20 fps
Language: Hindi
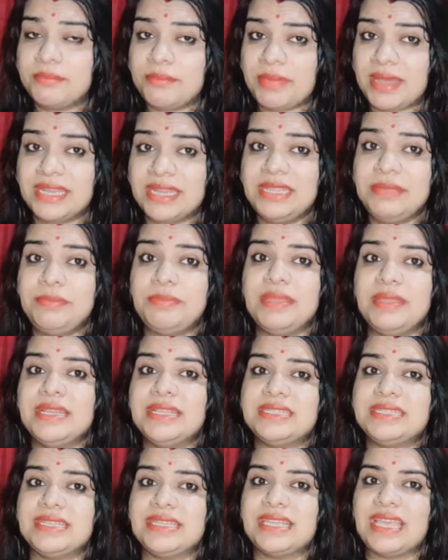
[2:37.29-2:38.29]
पानी
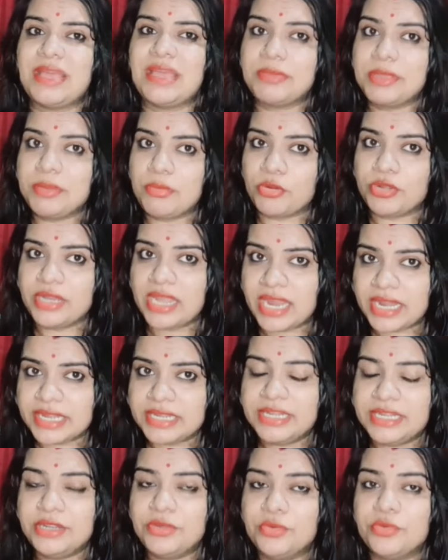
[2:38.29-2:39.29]
पीने से क्या आपकी बॉडी
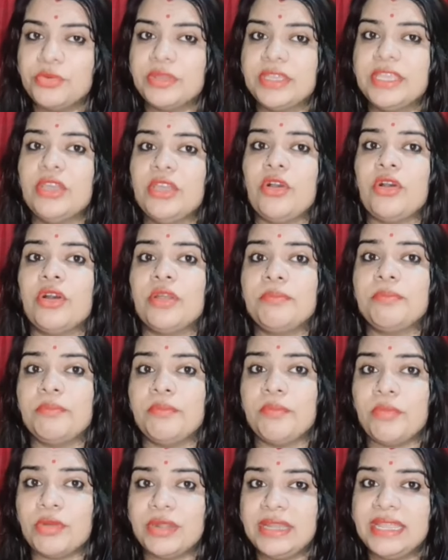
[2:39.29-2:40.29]
हाइड्रेट होगी और
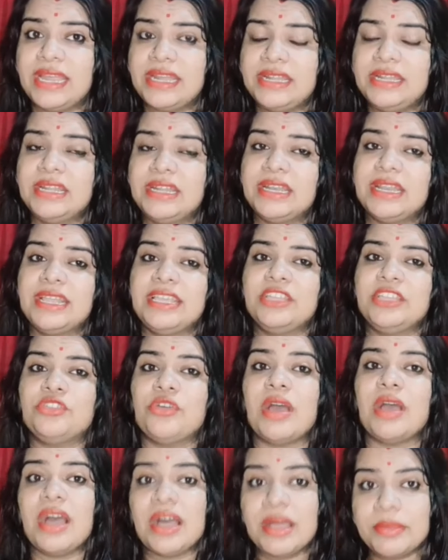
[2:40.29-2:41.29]
बॉडी हाइड्रेट रहेगी
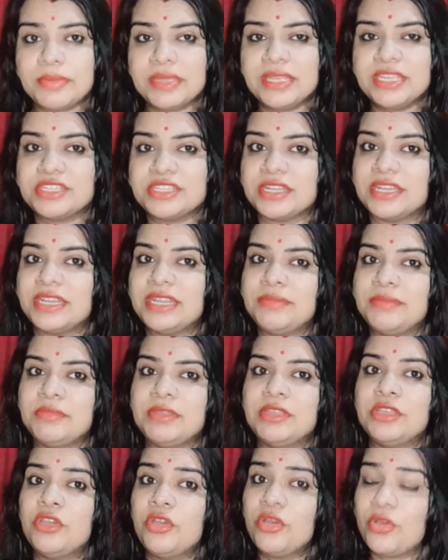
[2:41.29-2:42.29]
तो आपके शरीर
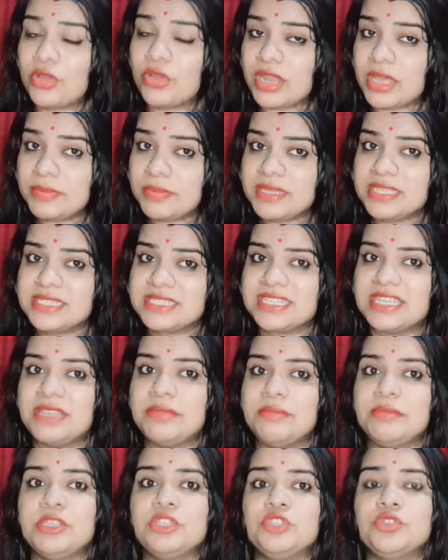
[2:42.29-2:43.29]
में और आपके
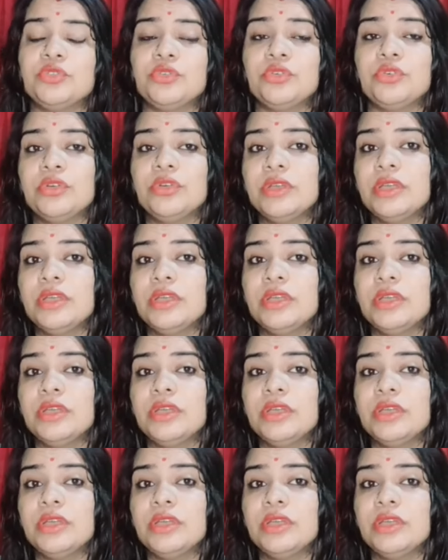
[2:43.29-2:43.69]
स्किन में जो